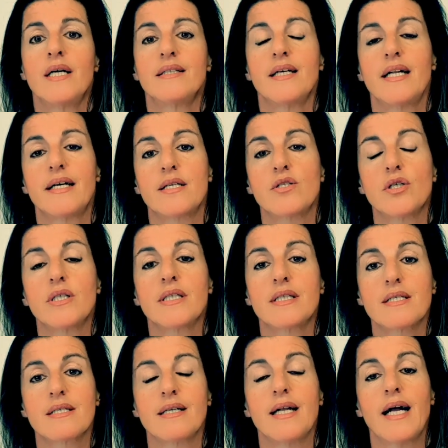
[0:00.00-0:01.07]
delle reazioni
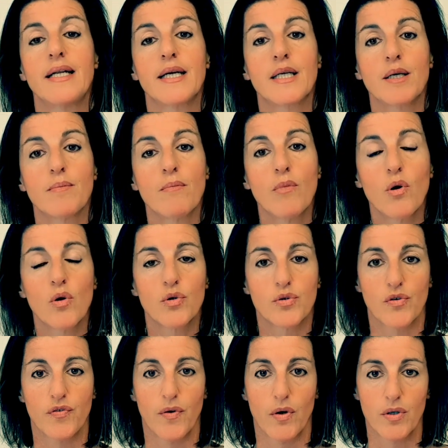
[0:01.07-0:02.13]
intestinali anche molto
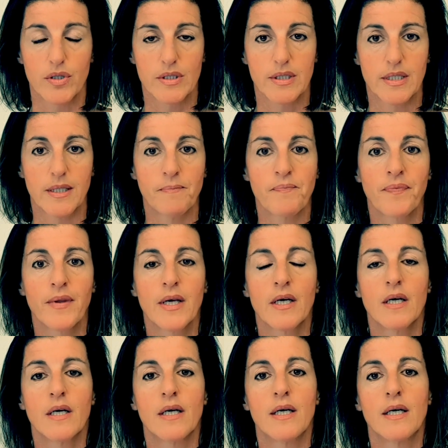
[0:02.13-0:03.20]
forti,
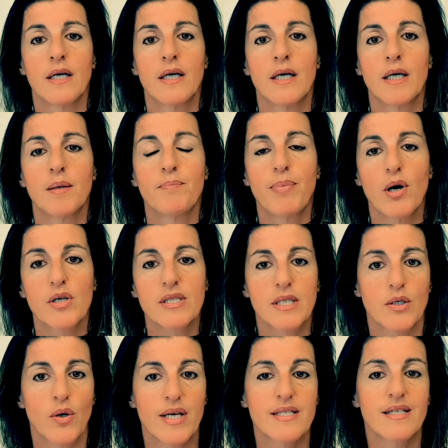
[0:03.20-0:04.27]
eh,
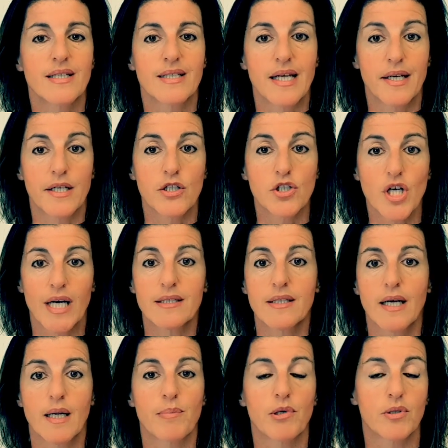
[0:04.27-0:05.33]
possono essere danneggiati
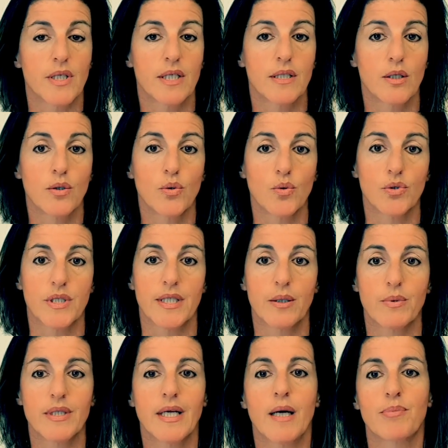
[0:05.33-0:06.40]
dalla proteina del glutine.
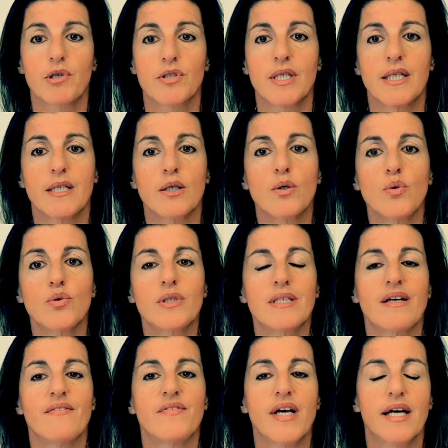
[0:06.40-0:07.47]
Quindi la proteina del
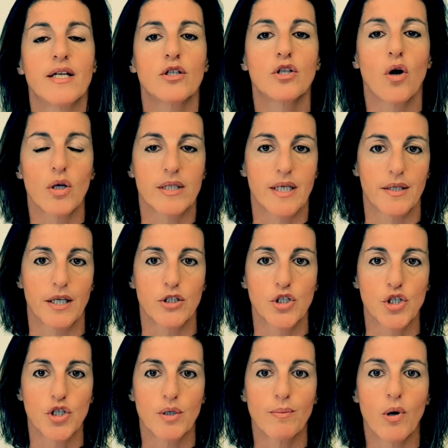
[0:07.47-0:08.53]
glutine viene tolta dal
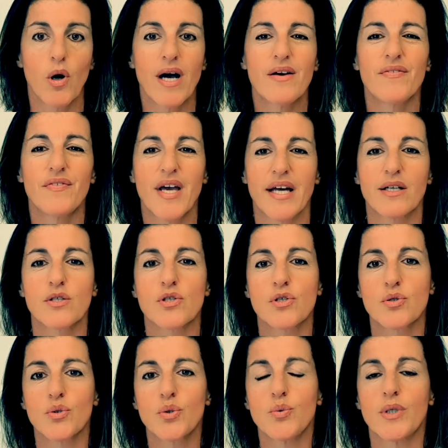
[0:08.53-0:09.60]
cibo e viene
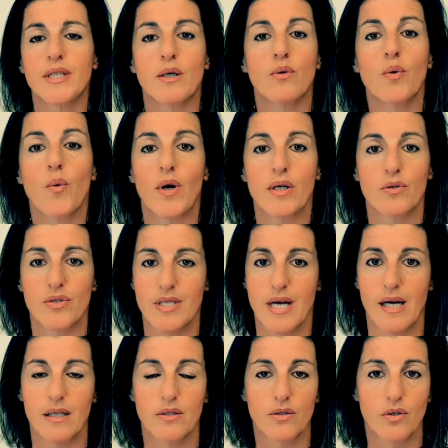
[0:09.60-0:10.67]
sostituita con
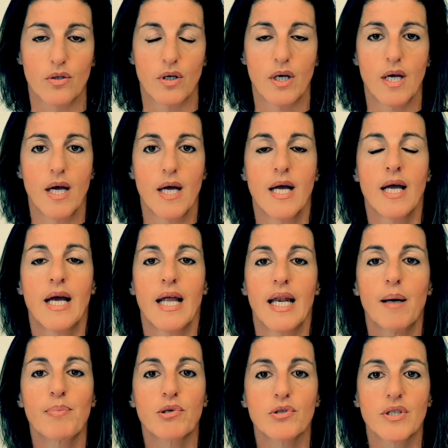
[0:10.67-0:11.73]
qualcos'altro.
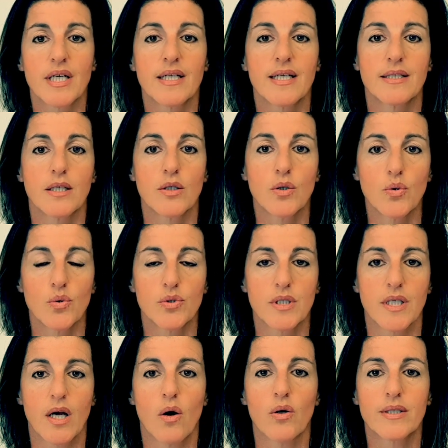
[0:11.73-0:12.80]
La proteina del
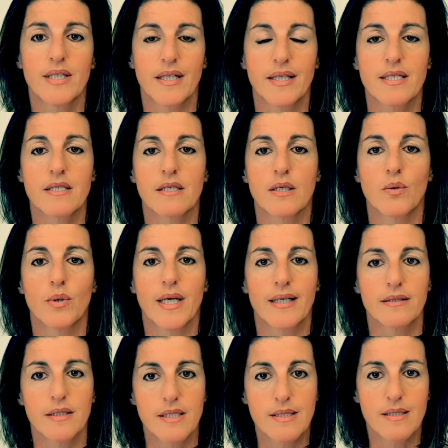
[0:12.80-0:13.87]
glutine, oltre ad essere un
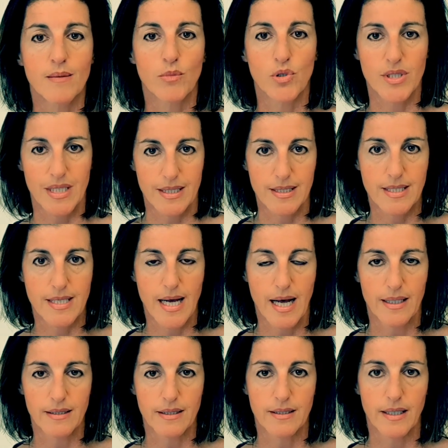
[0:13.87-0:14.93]
grandissimo
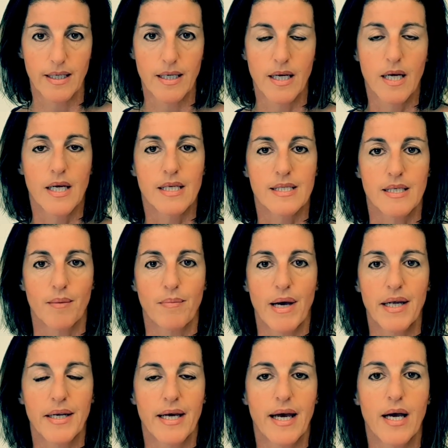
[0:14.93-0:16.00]
saziante,
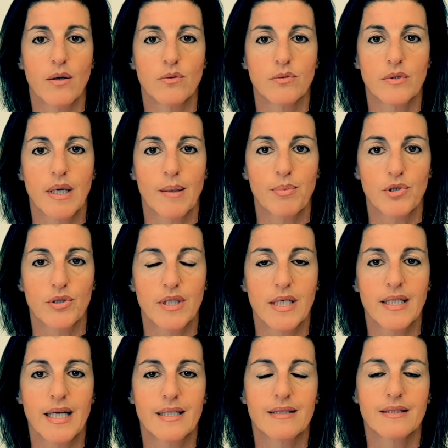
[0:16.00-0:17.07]
sebbene è una
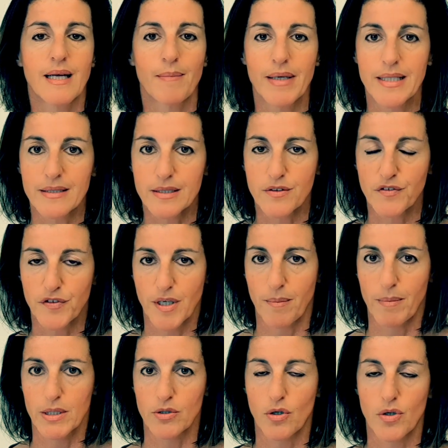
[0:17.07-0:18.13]
proteina altamente
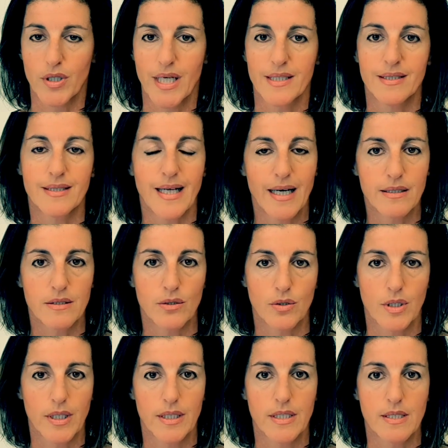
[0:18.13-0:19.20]
infiammatoria di tanti
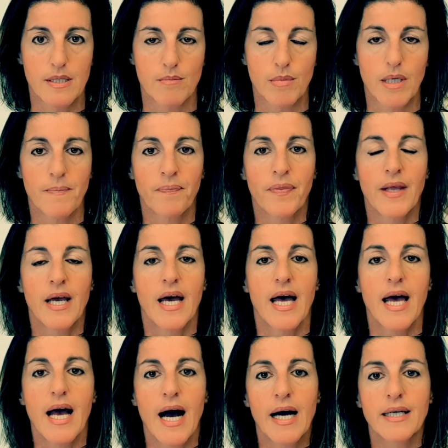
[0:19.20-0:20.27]
organismi, è
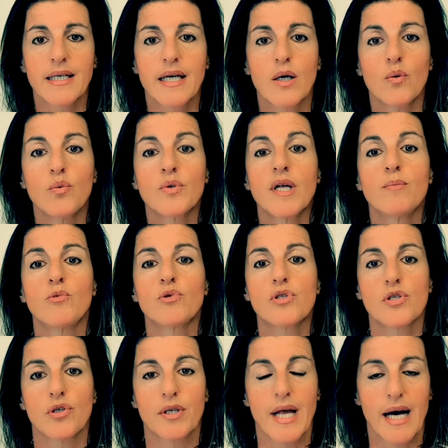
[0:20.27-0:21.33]
anche un
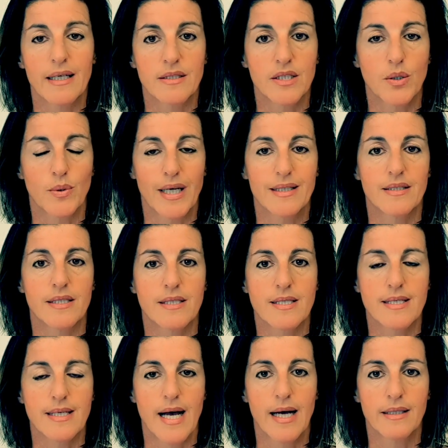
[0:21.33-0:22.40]
emulsionante, un
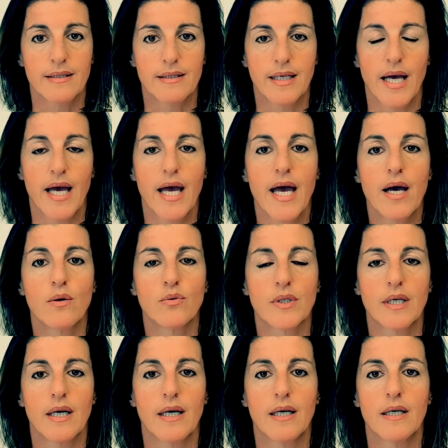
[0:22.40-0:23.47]
addensante, è un
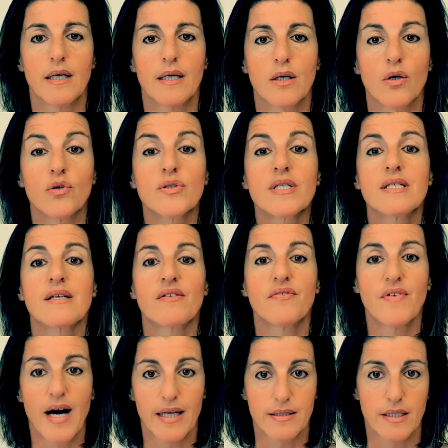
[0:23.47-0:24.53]
eh,
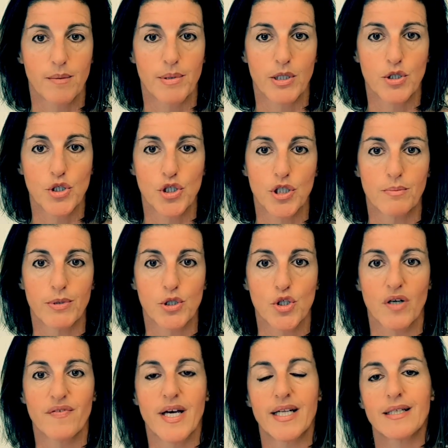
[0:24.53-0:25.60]
conservante per i cibi, cioè
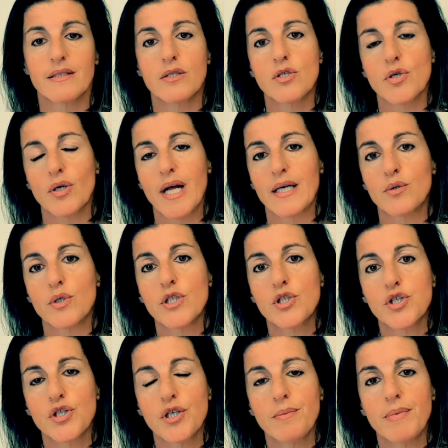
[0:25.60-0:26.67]
viene addizionato ai
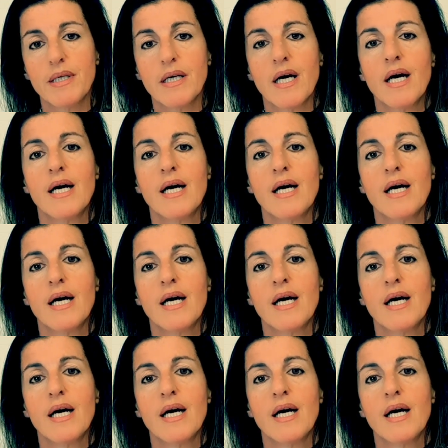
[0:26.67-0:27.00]
cibi